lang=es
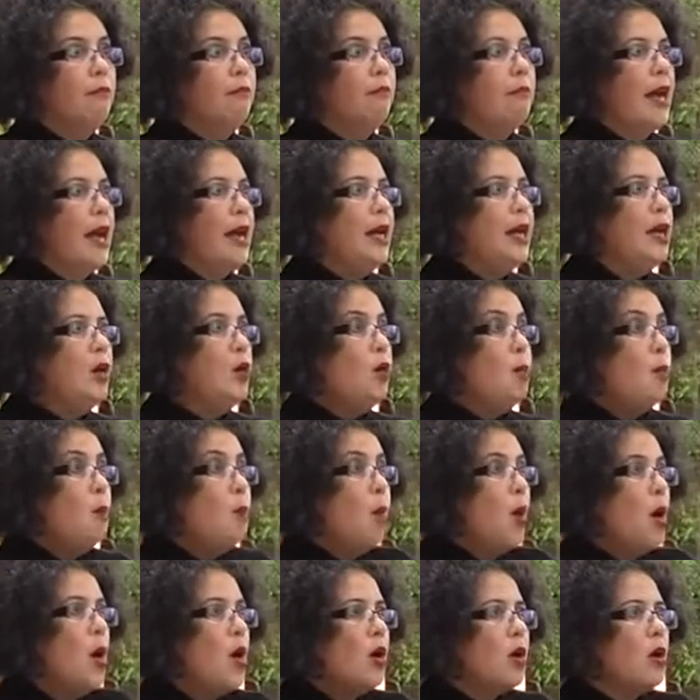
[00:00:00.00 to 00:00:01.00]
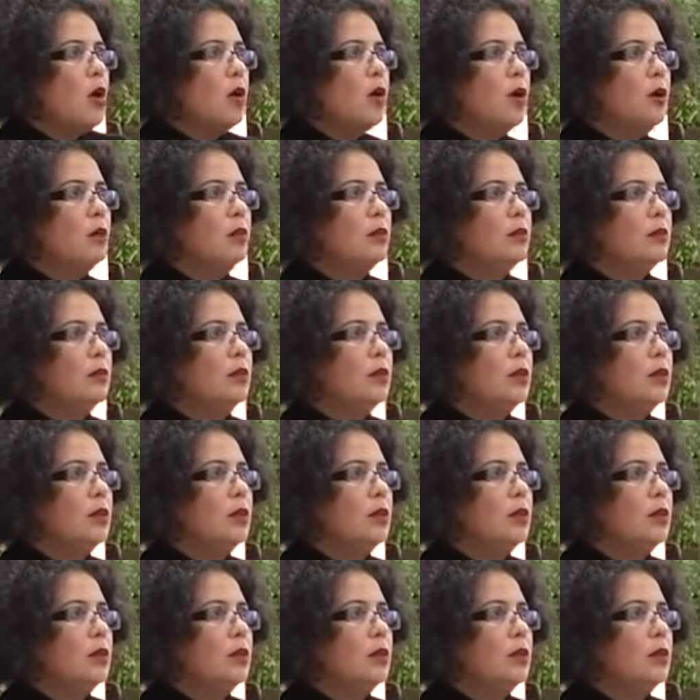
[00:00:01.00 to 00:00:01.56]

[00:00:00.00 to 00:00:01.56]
Bailé un poco,